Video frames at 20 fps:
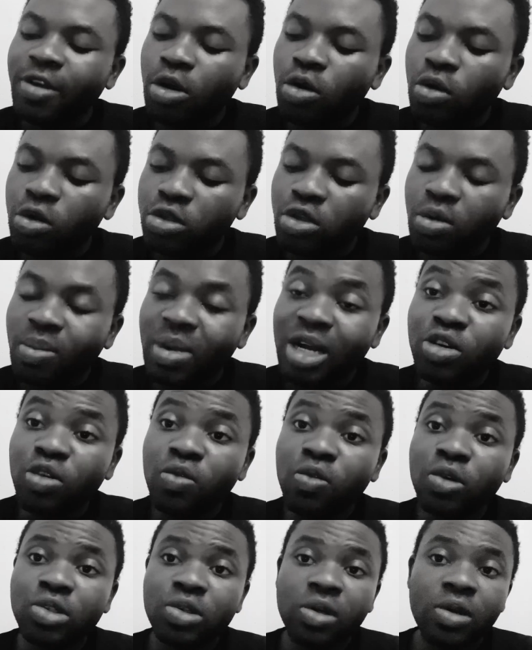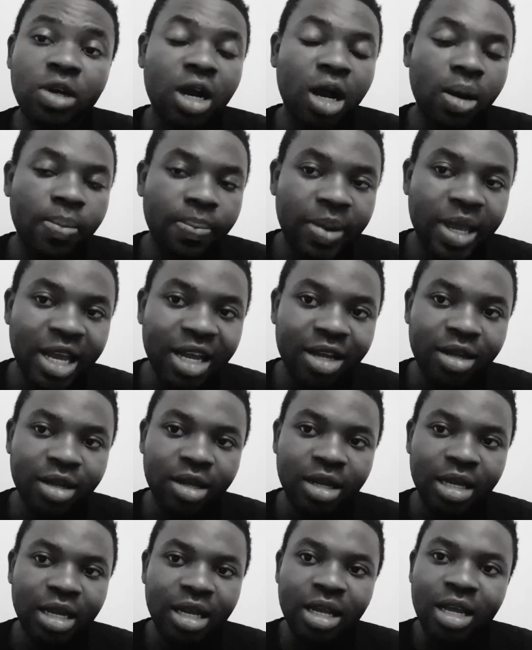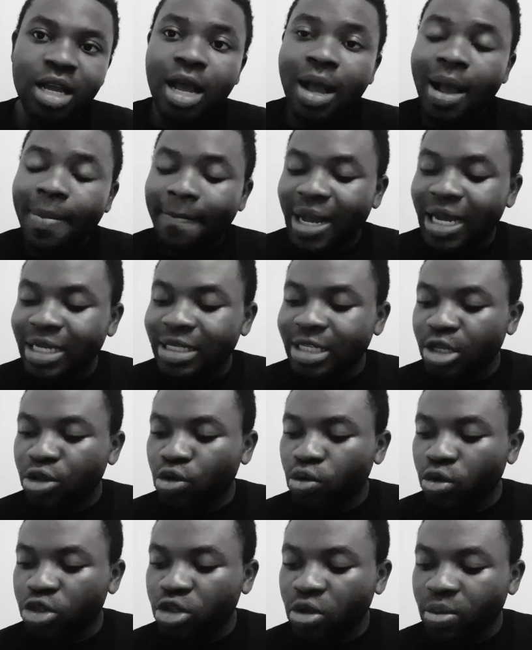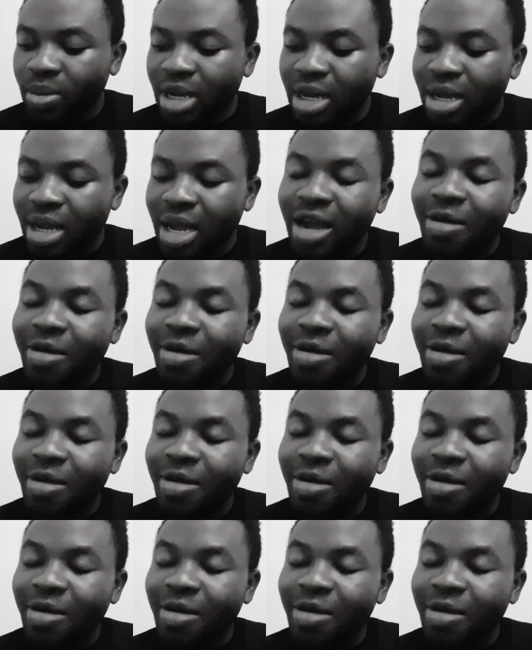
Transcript: l'ossement de votre grand-père, par cet ossement,